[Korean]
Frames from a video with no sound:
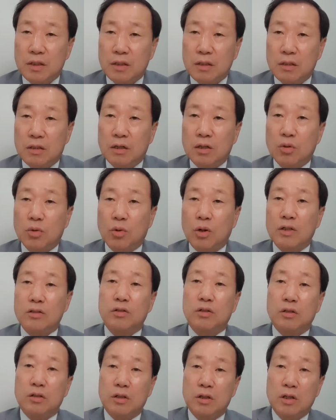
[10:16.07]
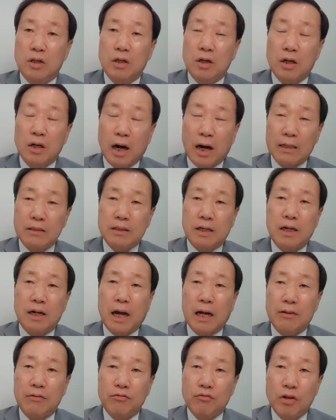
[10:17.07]
그리고 나서 아잘
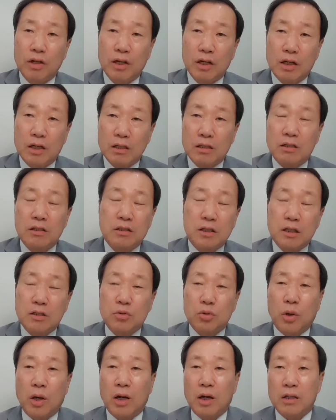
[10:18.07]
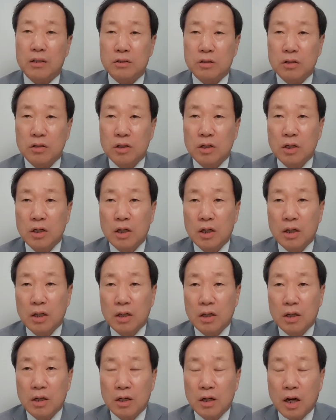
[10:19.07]
안 되니까 DJ 쪽에 가서
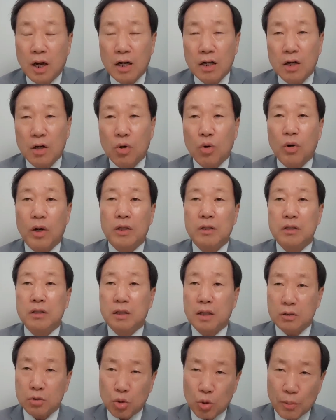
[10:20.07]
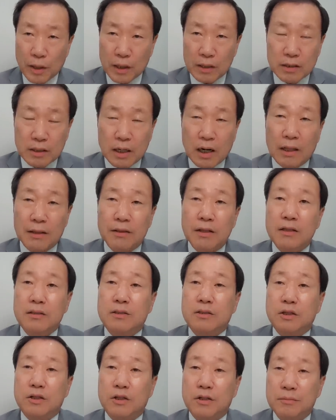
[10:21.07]
하려고 했는데 초반에 잘 안
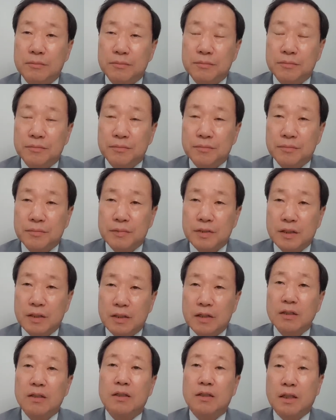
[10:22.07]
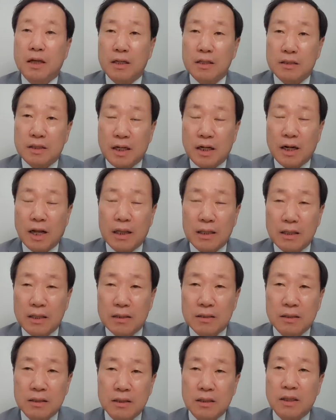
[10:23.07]
됐죠. 그때 잘 안
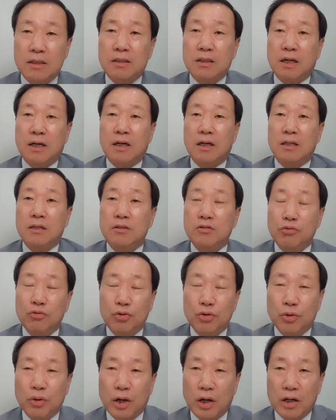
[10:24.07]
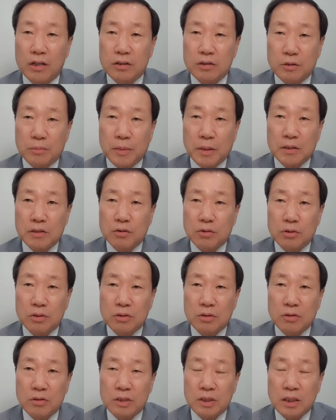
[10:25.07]
됐을 때 제가 뉴욕에 가서 박지원
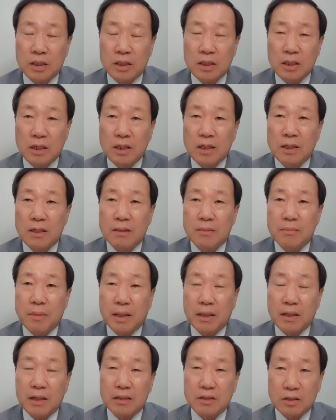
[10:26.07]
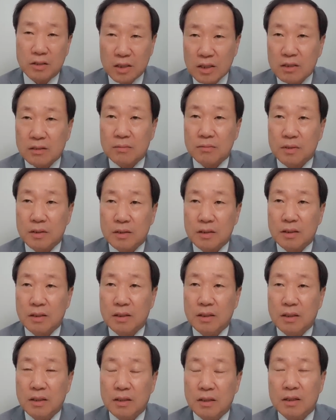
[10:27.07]
전 원장을 만난 적이 있습니다.
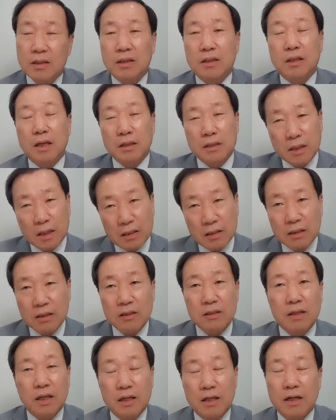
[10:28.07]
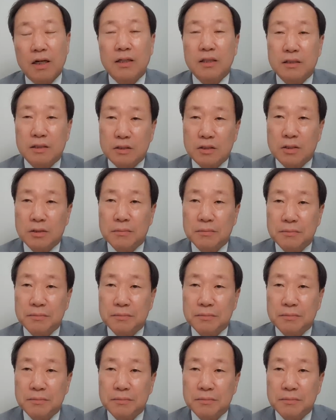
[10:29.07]
그때 제가 들은 얘기가 있죠.